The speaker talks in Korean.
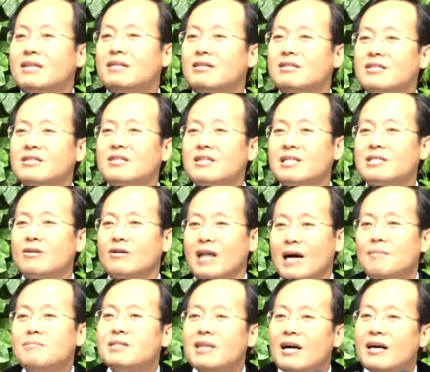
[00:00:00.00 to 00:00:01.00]
사도
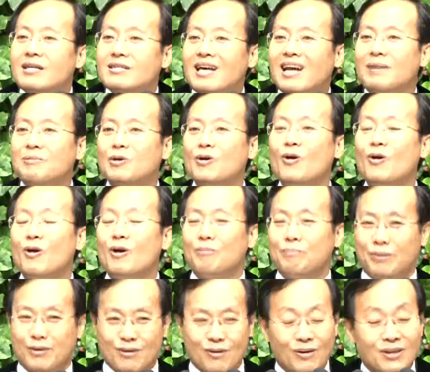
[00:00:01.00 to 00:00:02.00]
바울의
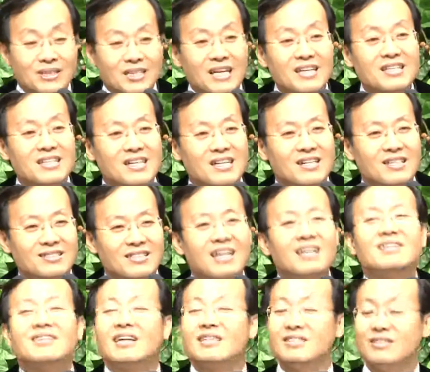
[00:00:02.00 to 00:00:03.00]
삶의 특징은 그래서
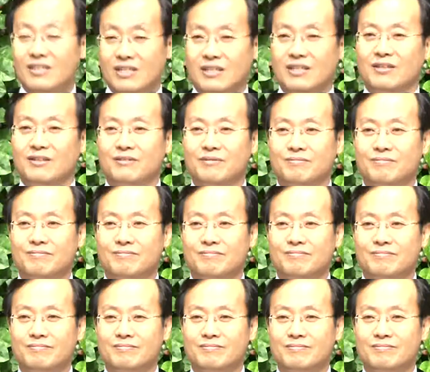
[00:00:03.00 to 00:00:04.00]
감사의 사람으로
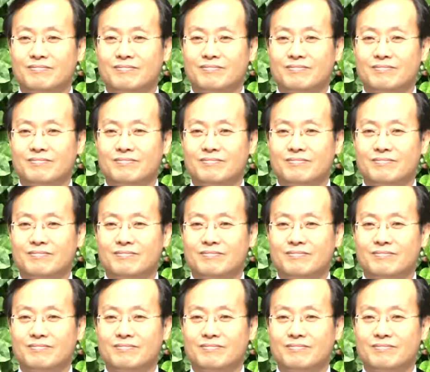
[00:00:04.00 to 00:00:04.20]
평생